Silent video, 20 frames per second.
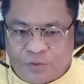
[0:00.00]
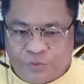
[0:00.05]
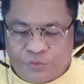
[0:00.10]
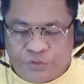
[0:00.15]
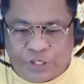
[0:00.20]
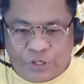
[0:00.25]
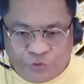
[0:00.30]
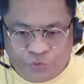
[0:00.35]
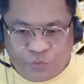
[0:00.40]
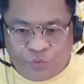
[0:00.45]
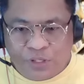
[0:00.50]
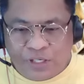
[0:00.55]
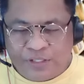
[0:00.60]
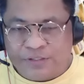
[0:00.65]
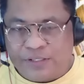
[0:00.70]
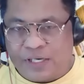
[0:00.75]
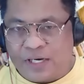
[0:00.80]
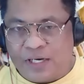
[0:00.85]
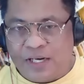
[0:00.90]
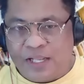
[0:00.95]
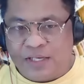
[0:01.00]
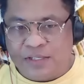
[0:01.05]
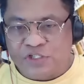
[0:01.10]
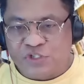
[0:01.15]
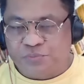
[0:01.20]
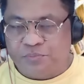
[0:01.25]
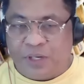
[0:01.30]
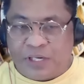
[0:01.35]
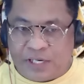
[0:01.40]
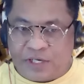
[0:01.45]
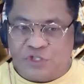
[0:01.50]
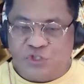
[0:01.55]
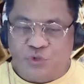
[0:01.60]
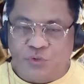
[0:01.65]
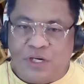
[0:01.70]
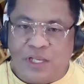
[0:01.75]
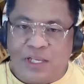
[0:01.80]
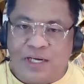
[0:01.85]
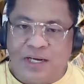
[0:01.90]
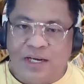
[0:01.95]
Nung tinutulan ni Trillian,
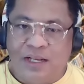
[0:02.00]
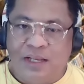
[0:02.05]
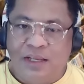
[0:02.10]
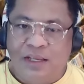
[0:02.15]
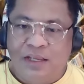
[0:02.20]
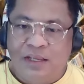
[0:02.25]
spinersonal.